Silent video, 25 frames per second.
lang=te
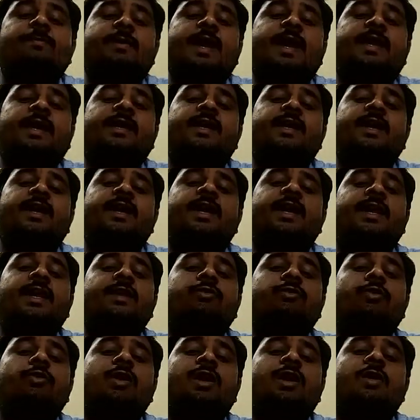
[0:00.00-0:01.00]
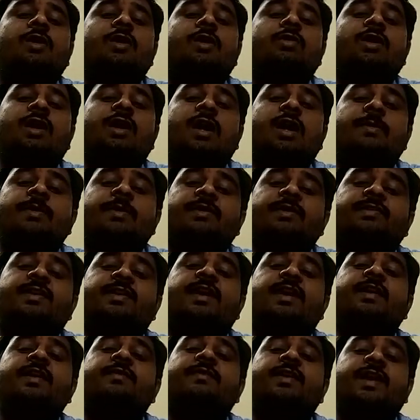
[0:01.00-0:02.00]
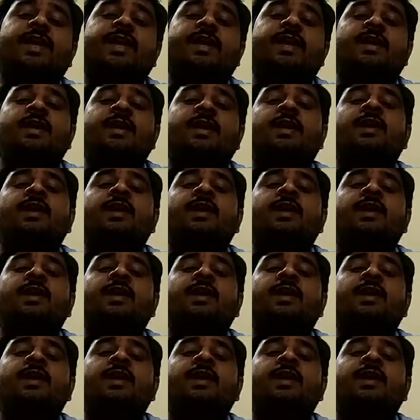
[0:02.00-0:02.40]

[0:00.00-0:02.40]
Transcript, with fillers: ప్రాక్టికాలిటీకి దూరంగా ఉన్న కామెంట్స్ కానివ్వండి